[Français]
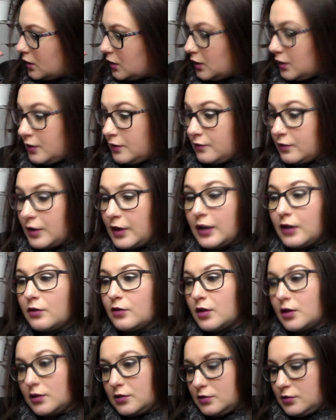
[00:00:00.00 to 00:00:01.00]
Et voilà
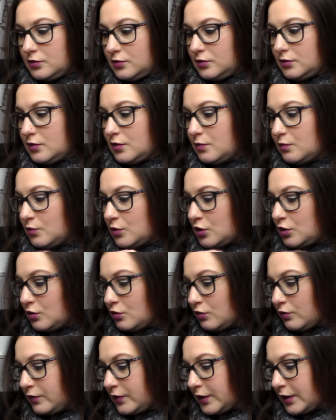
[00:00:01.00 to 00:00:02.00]
quoi. Moi, je le
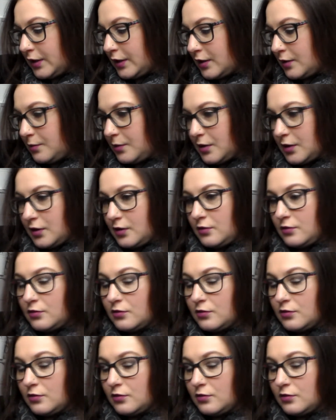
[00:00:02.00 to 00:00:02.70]
trouve très très bien.